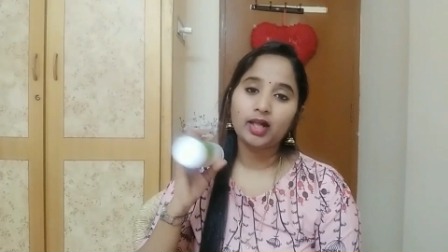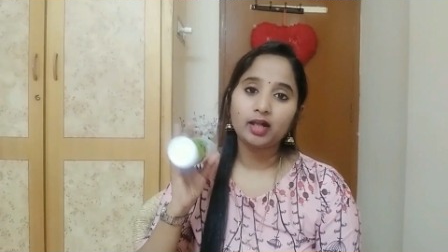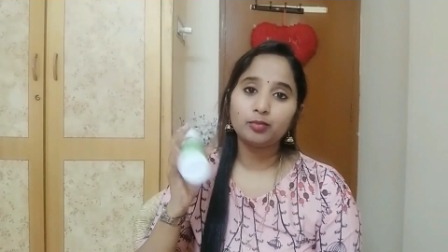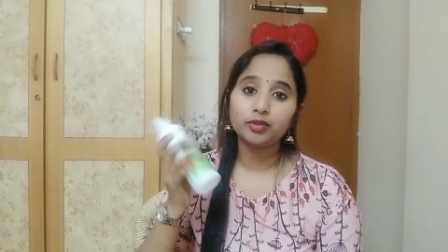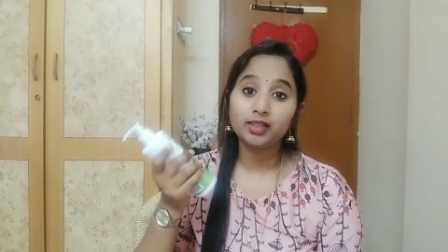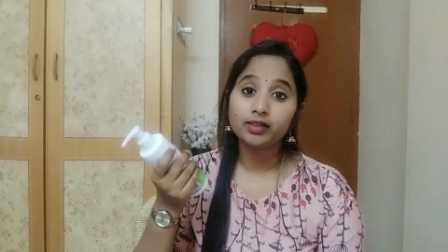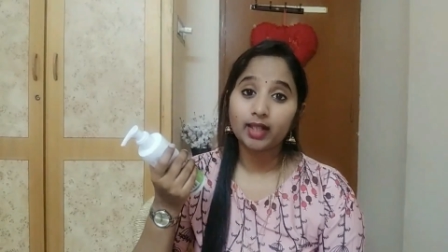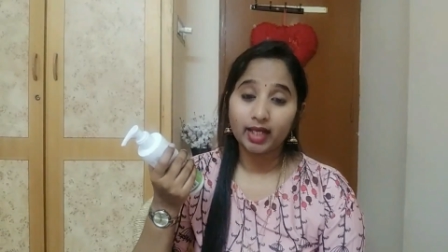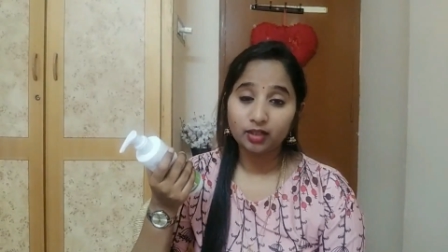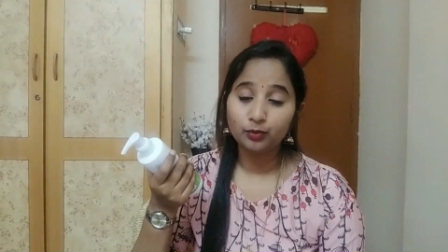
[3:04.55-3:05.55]
కాకపోతే ఇది
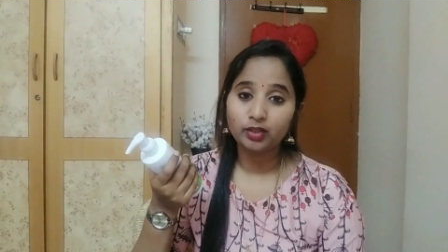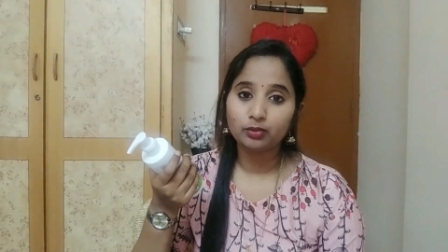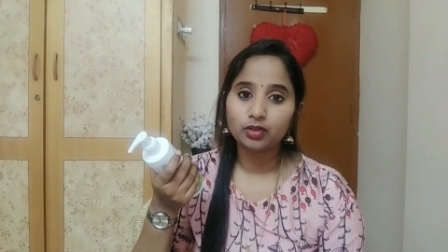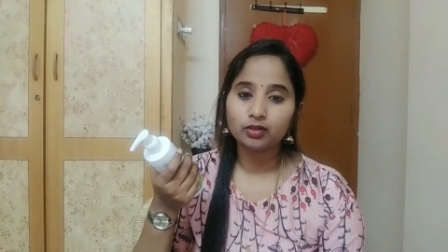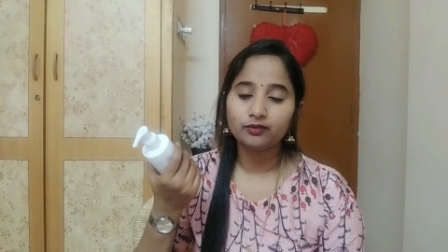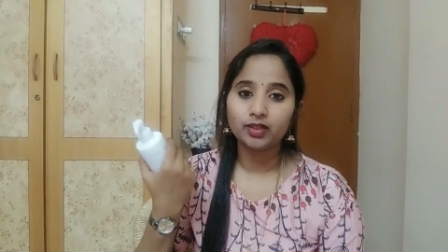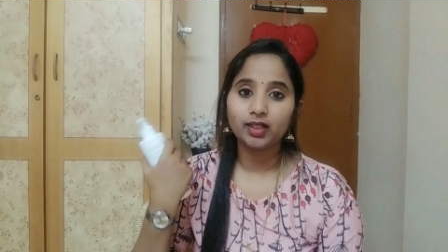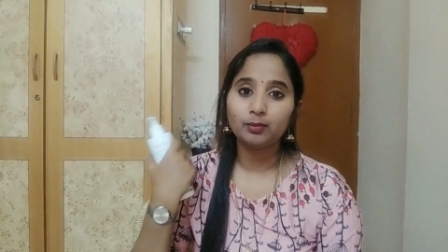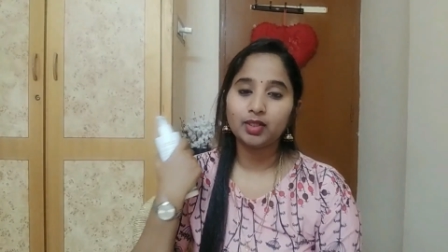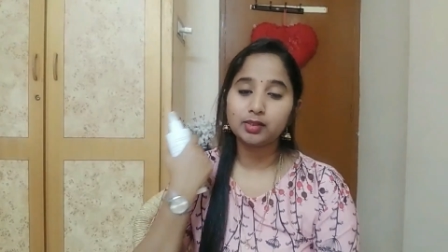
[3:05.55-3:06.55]
లైట్ వెయిట్ ఉండడం
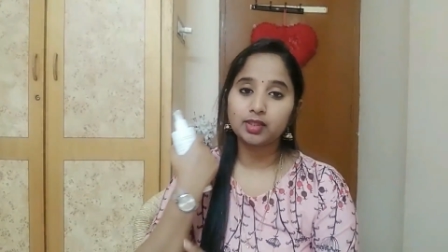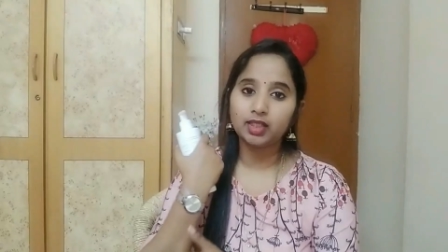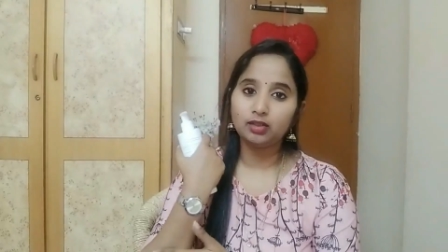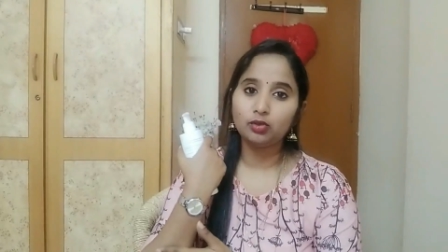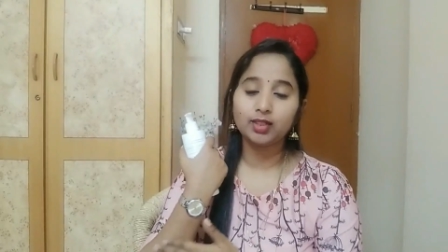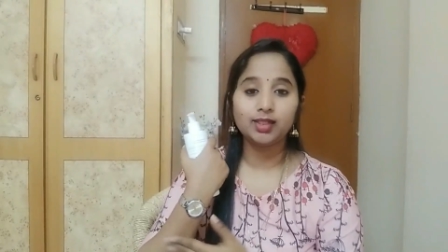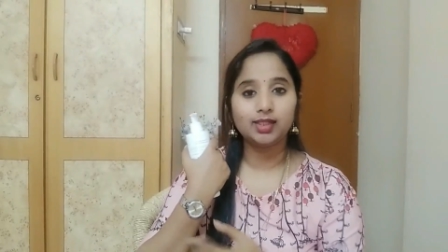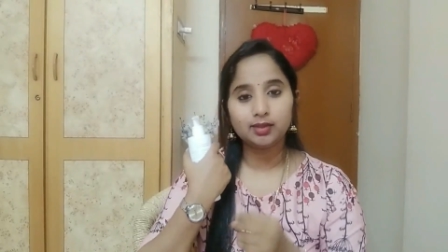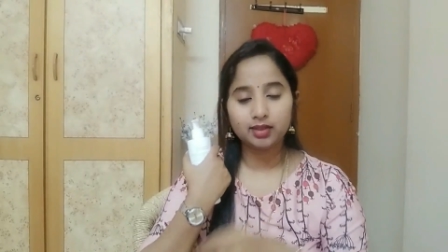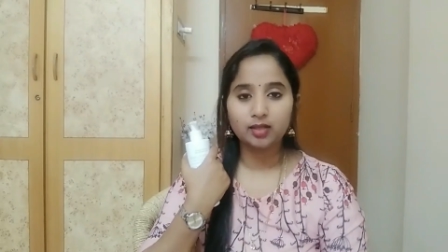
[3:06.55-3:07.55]
వల్ల మన స్కిన్లోకి
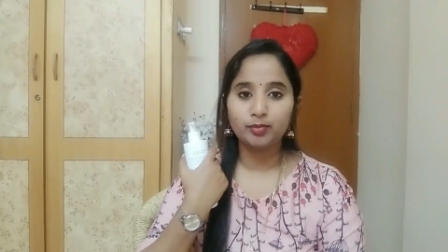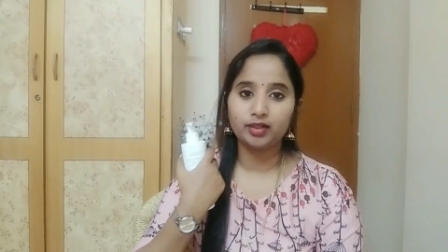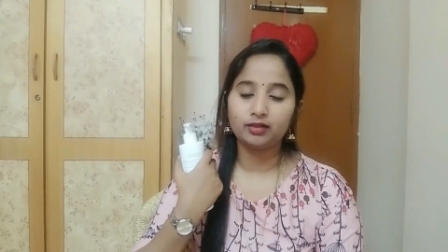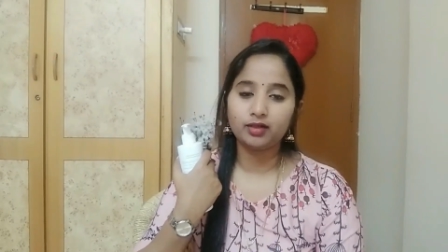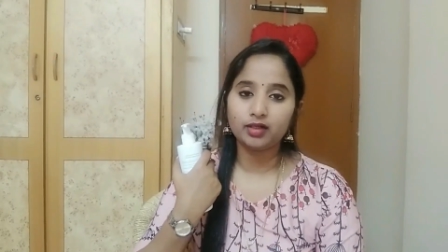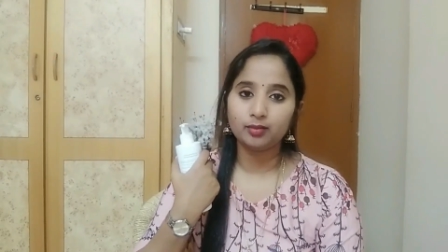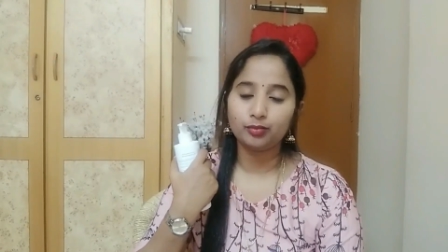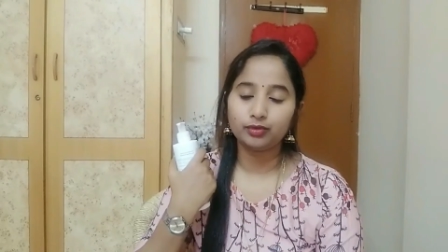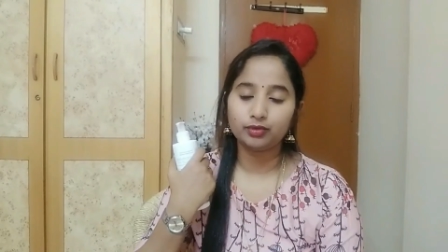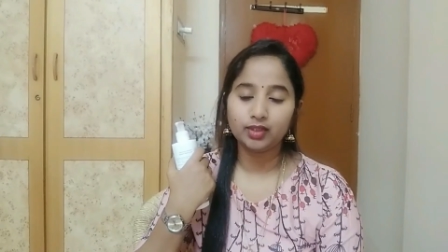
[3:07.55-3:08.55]
ఈజీగా పెనిట్రేట్
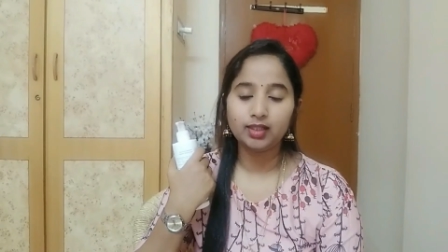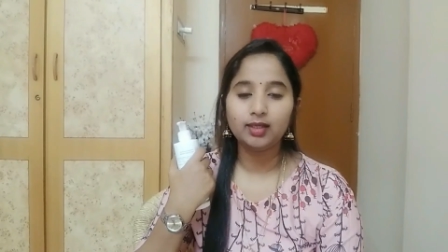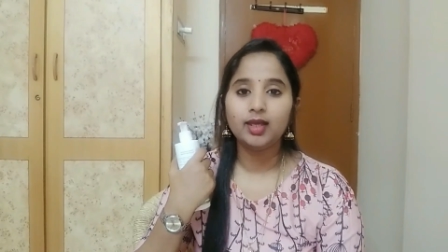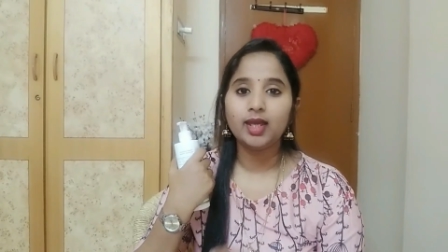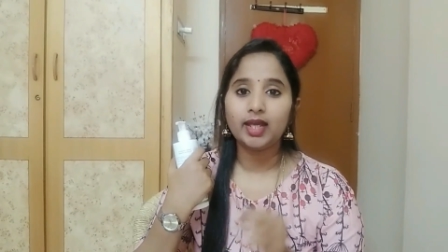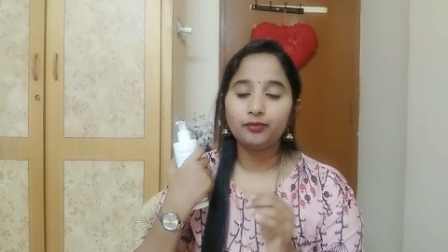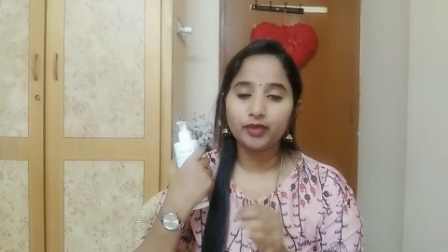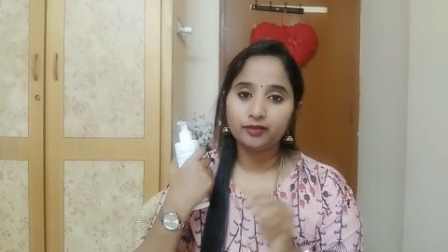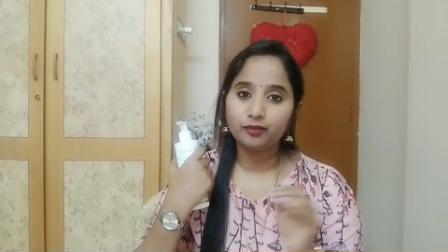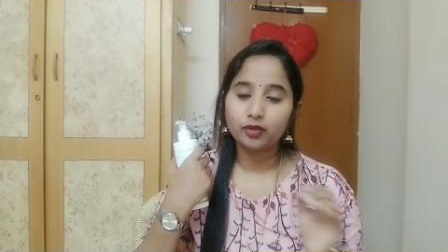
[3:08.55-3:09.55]
అయిపోతుంది అండ్
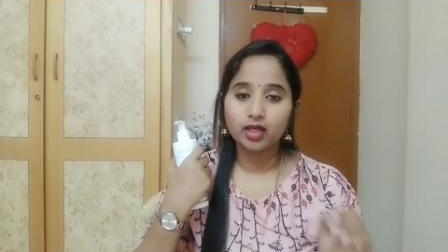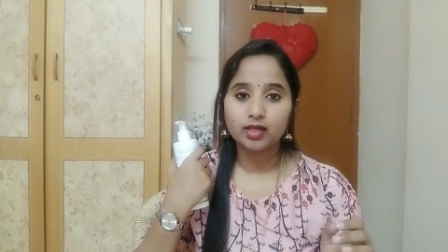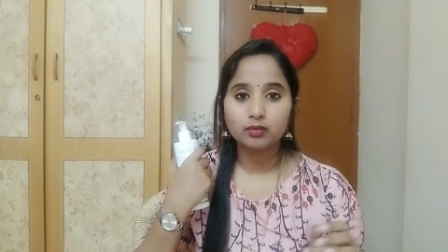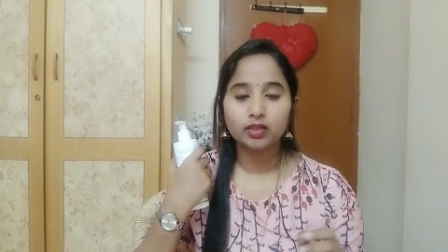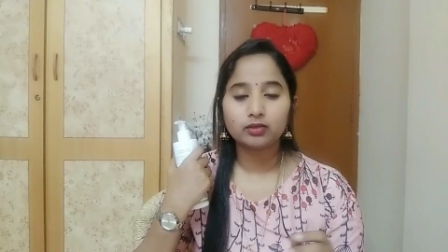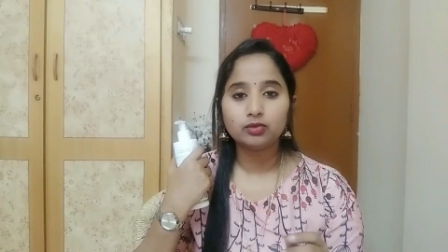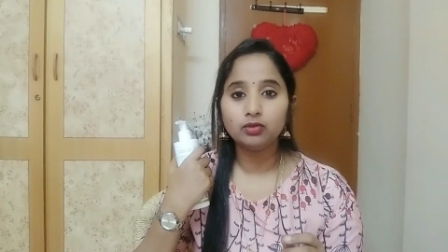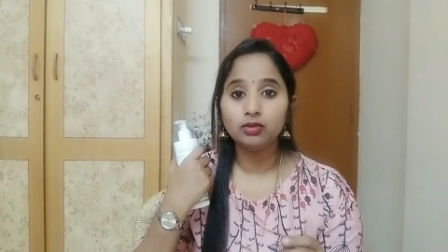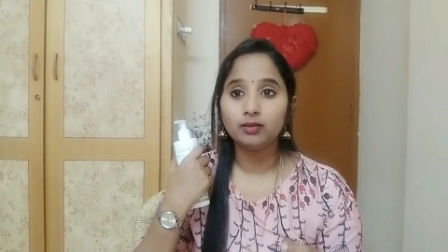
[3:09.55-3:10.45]
ట్వంటీ ఫోర్ అవర్స్ వరకు